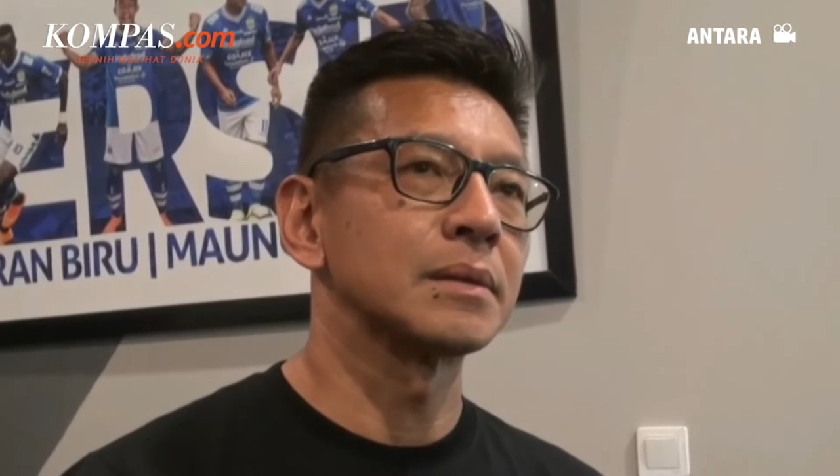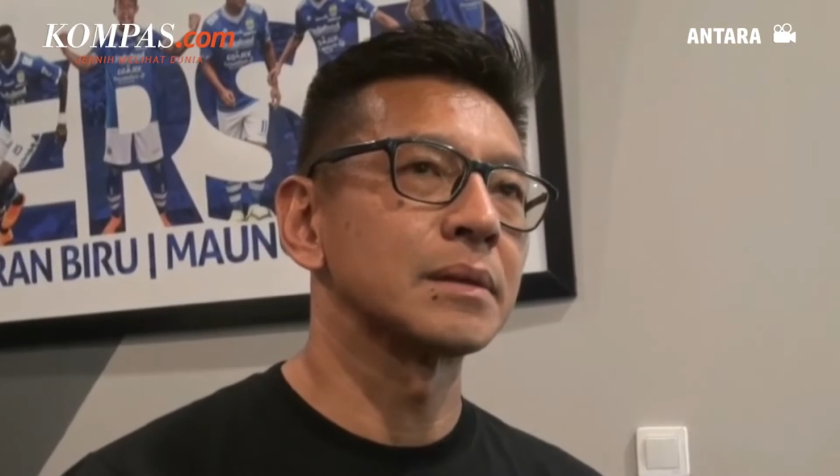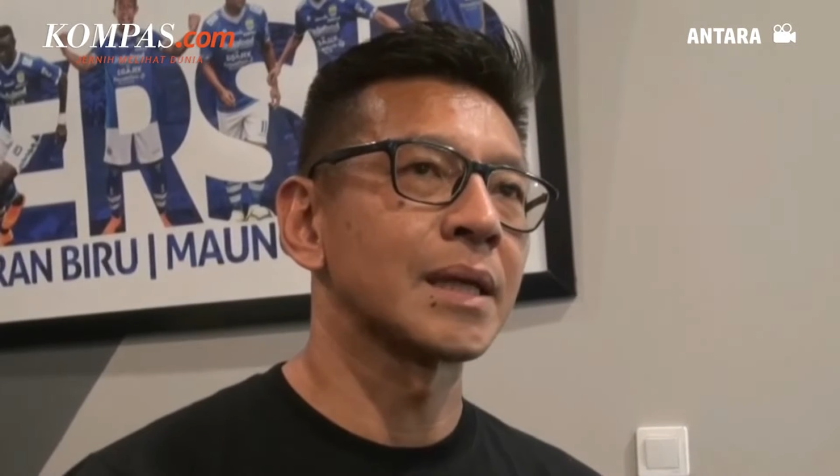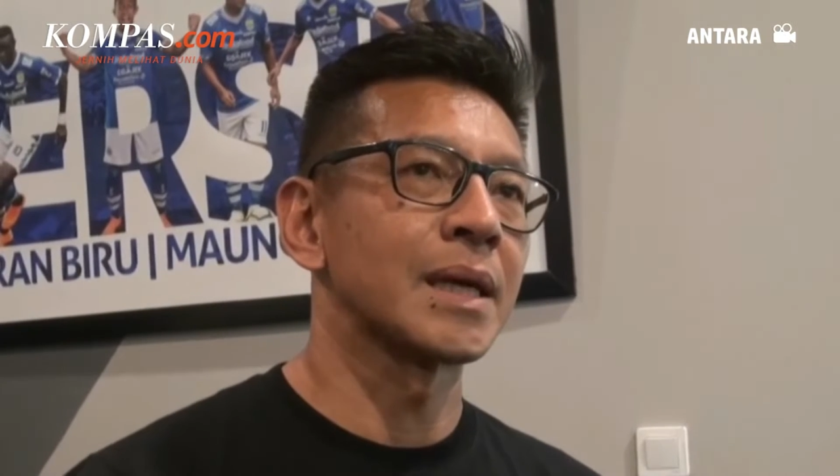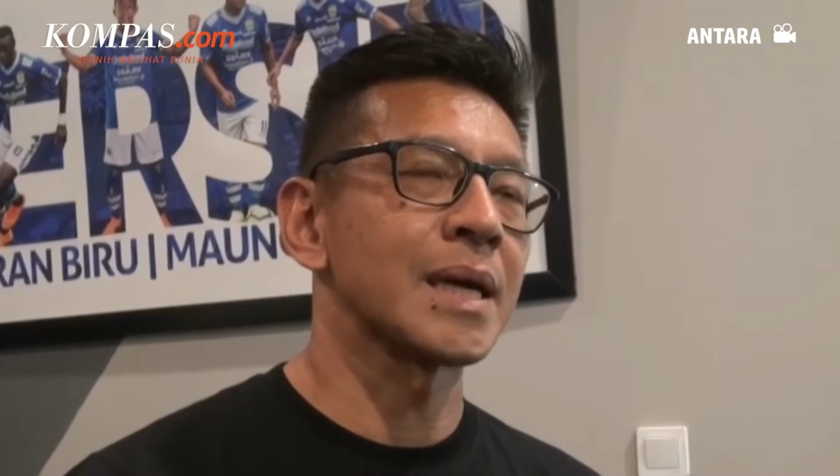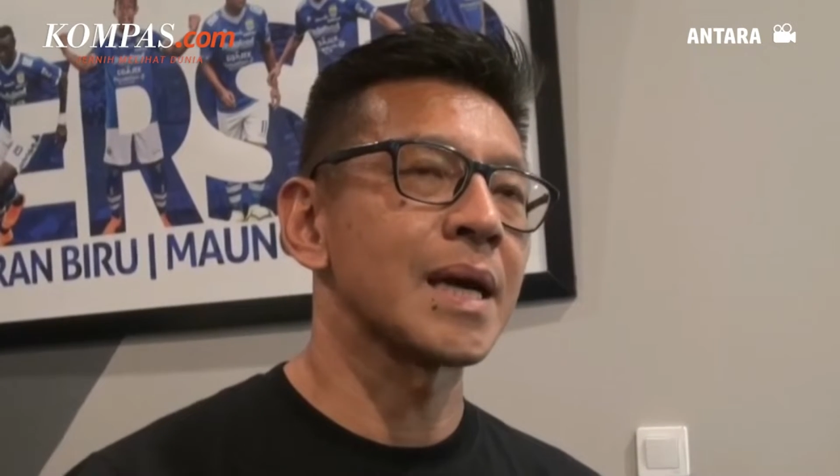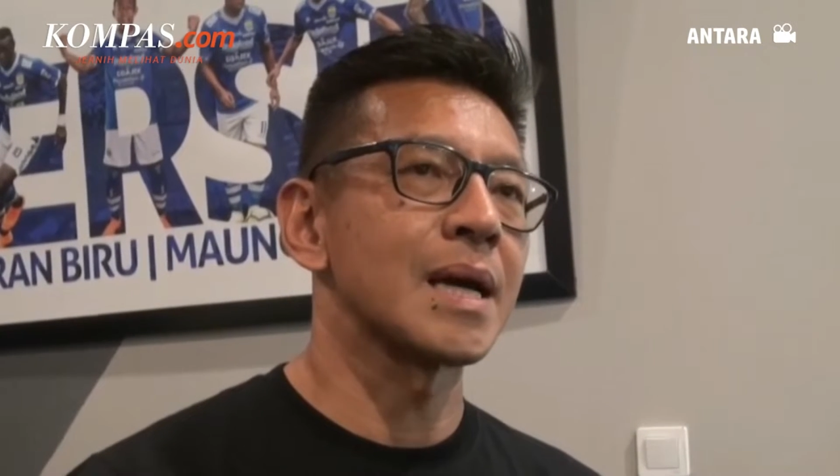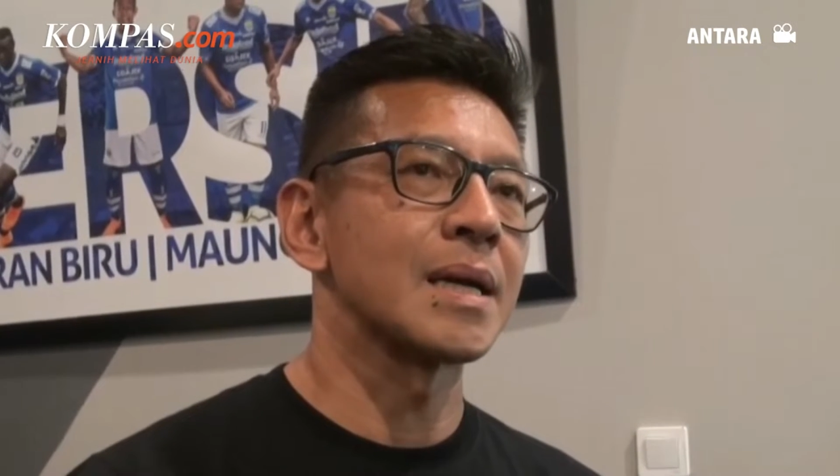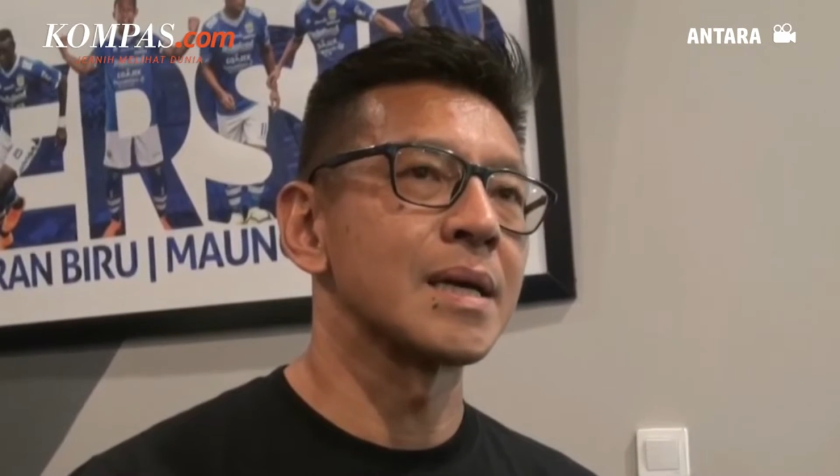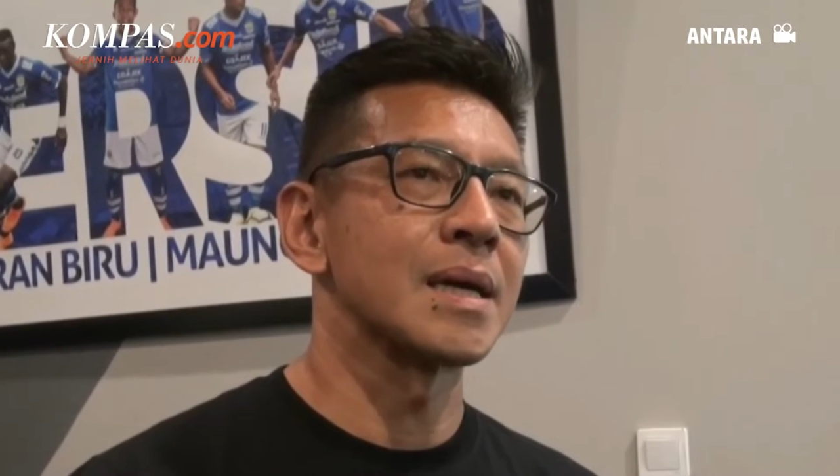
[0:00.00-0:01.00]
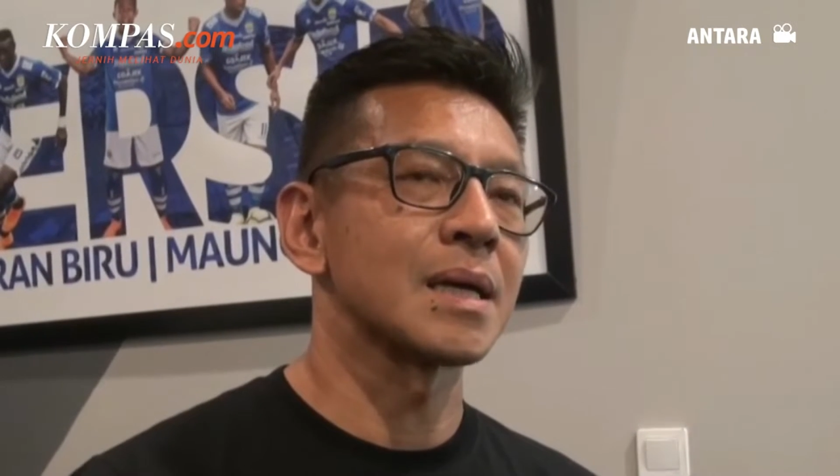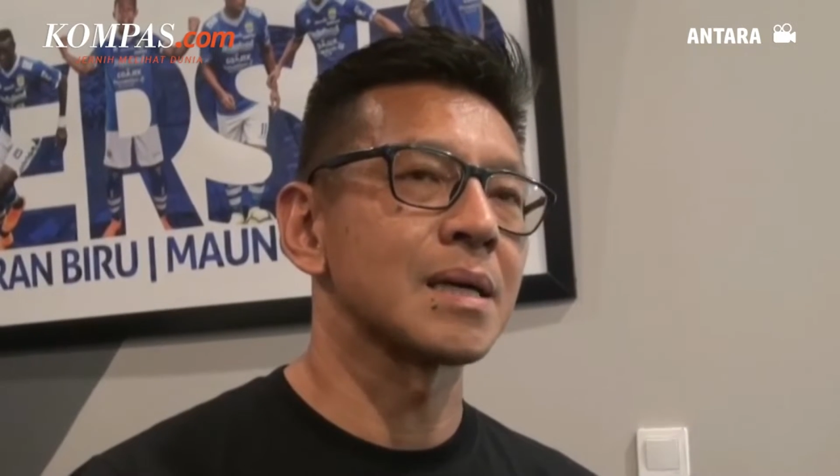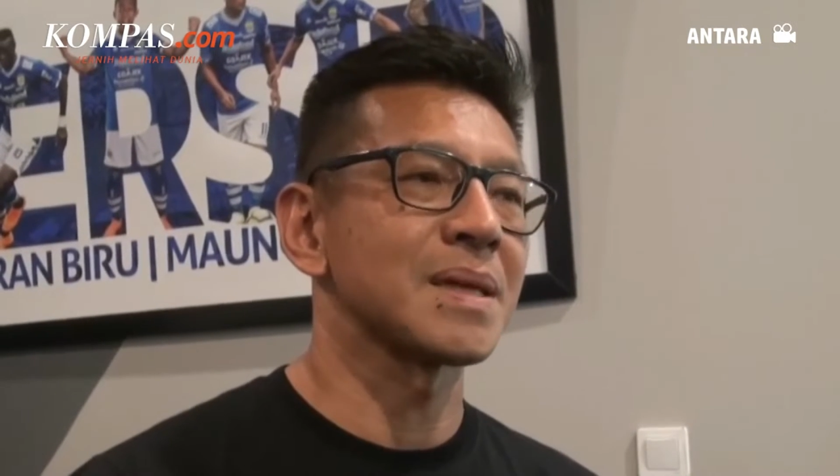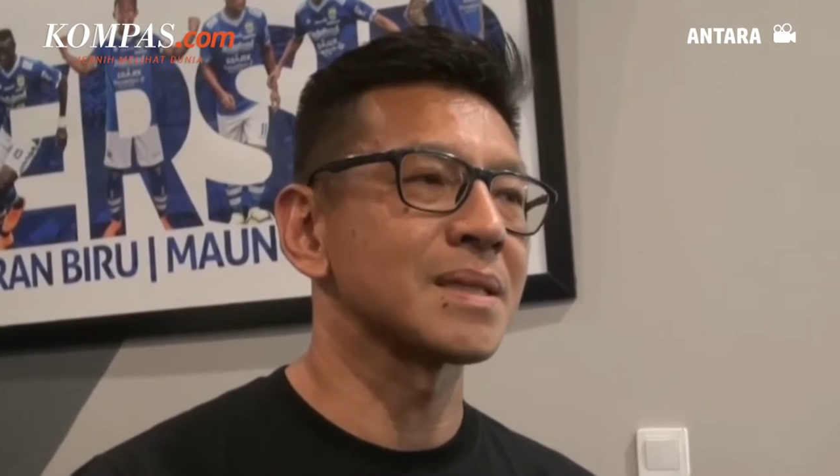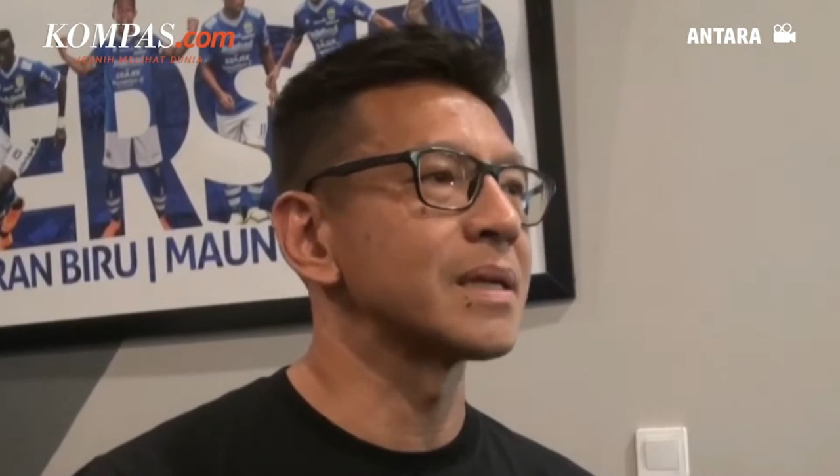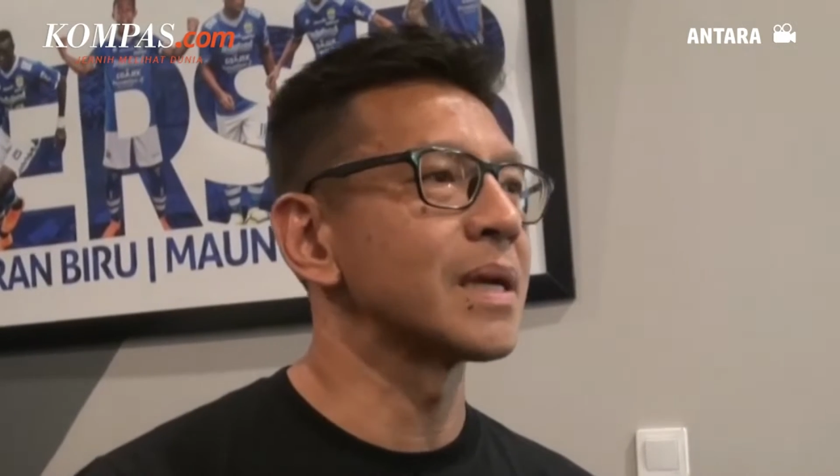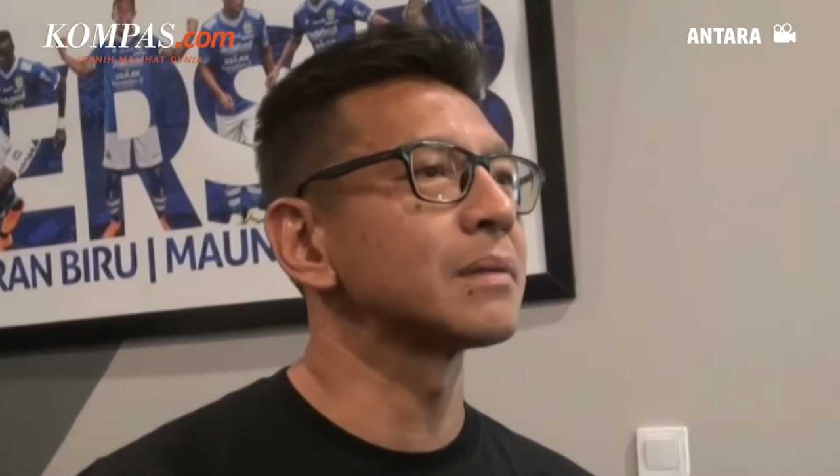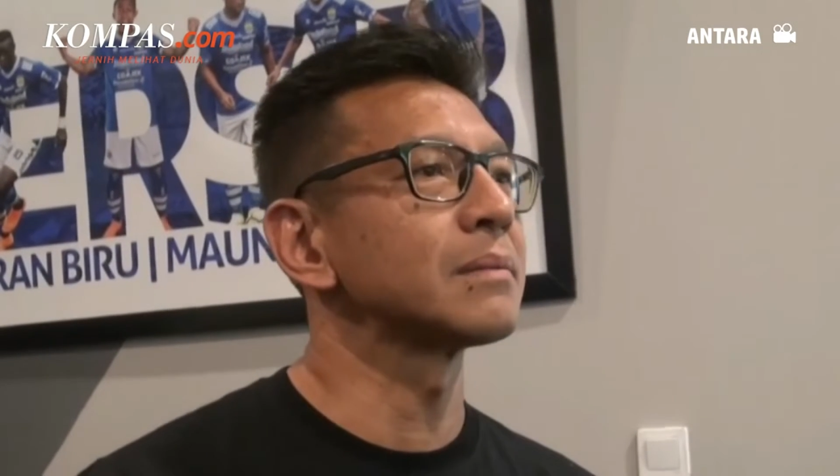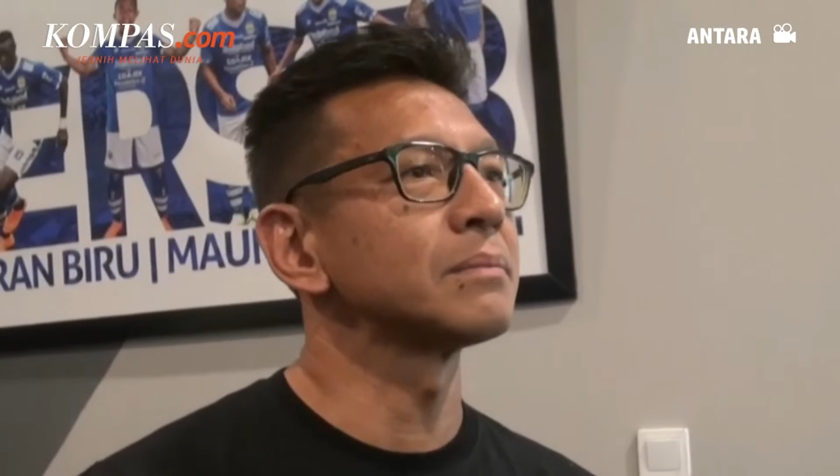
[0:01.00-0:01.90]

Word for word: segera ada kepastian